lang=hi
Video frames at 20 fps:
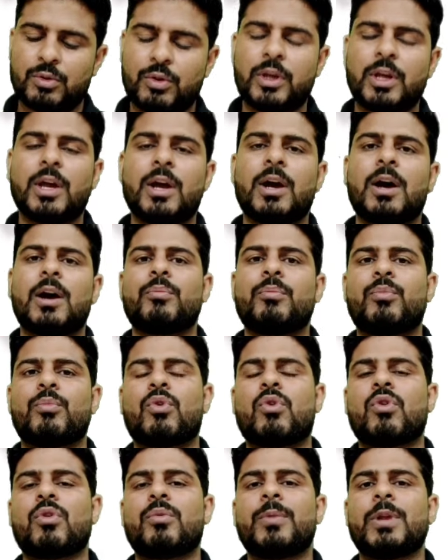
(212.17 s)
ये
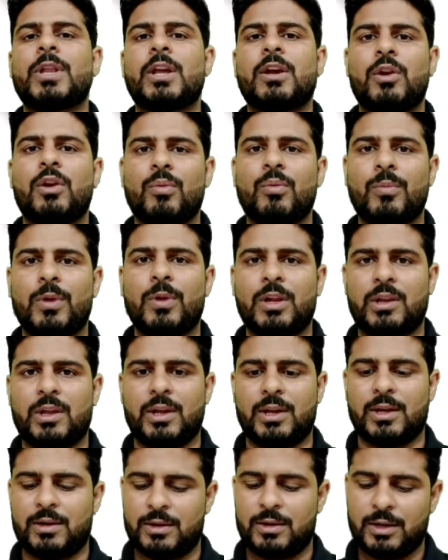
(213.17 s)
फ्रॉग में देखने को मिलती
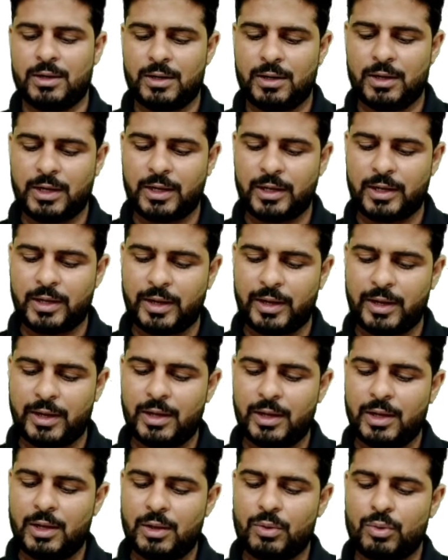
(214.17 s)
है ठीक है
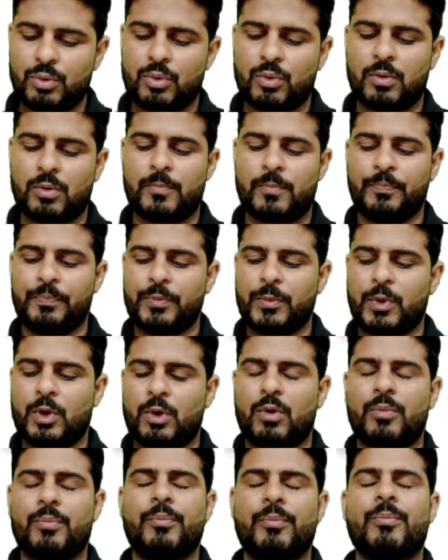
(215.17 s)
जो
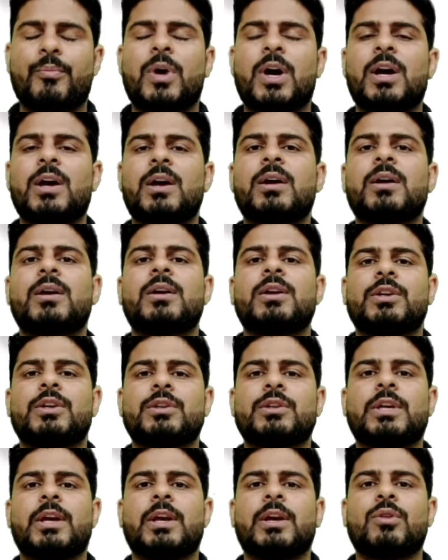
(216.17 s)
और माँ है
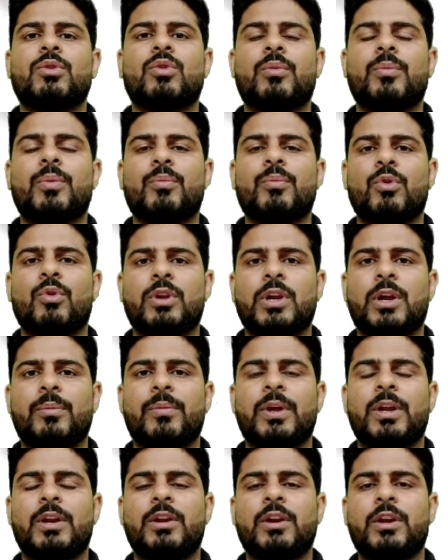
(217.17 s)
इसके जो भी
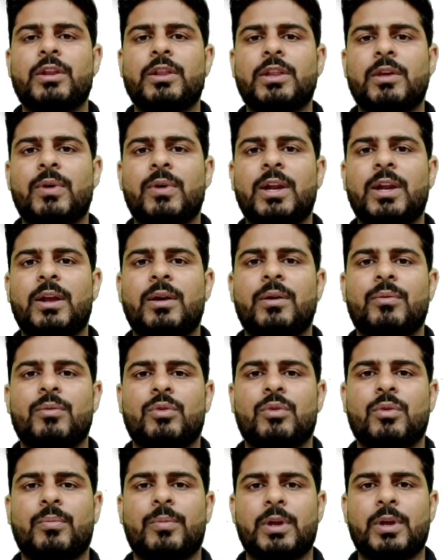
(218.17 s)
बॉटम है नीचे वाले
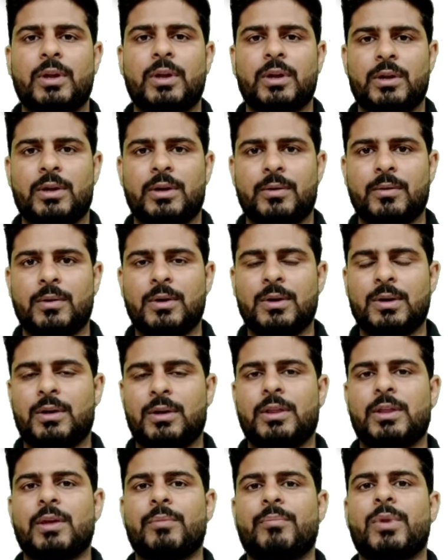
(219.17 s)
जो भी
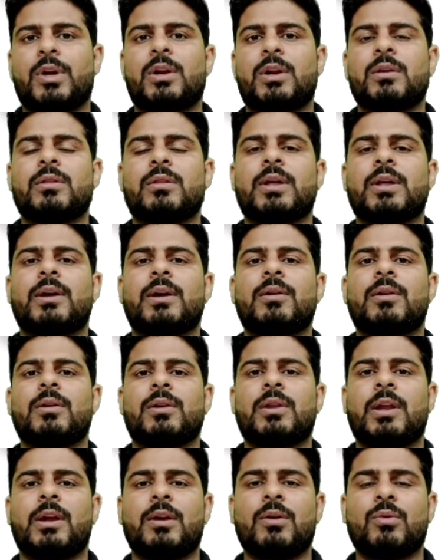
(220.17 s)
इसके बटक्स है
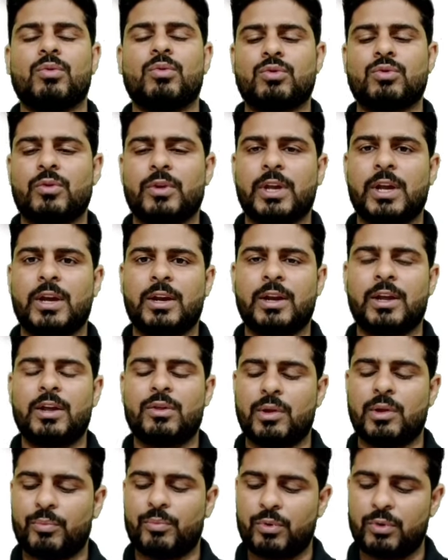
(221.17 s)
ठीक है उसको क्या करेगी
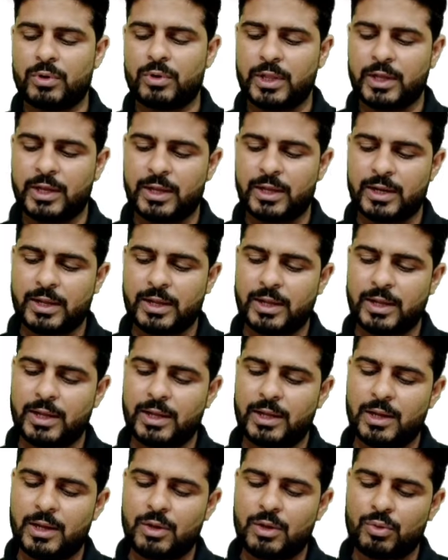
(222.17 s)
सपोर्ट देके
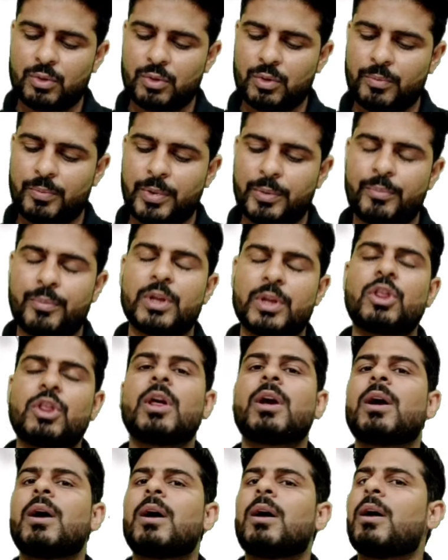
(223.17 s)
रखेगी जो भी
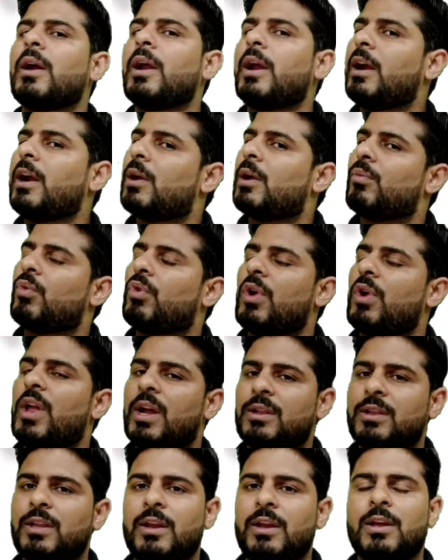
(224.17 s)
बच्चे का हेड है वो
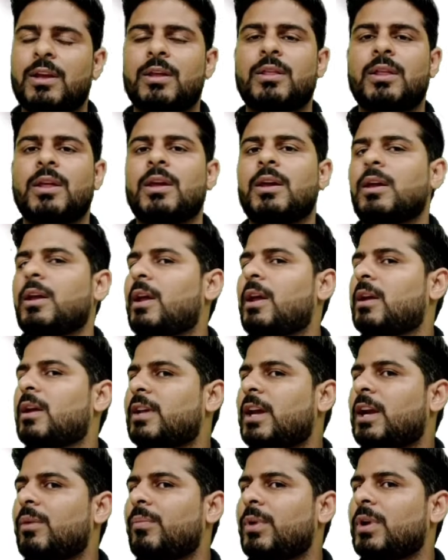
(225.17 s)
एक तरीके से एक
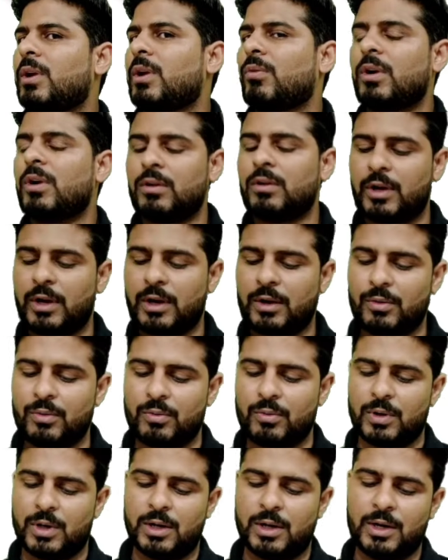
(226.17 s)
साइड में क्या होगा टर्न
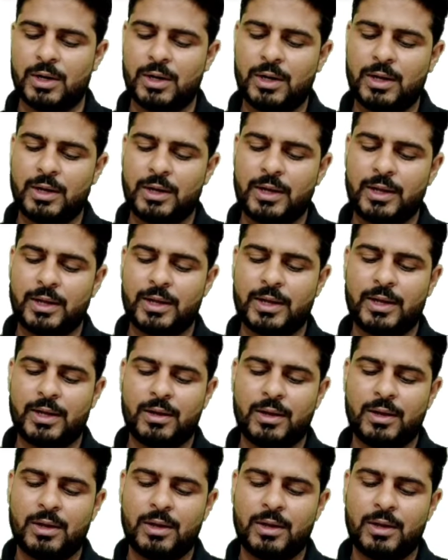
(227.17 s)
होगा ठीक है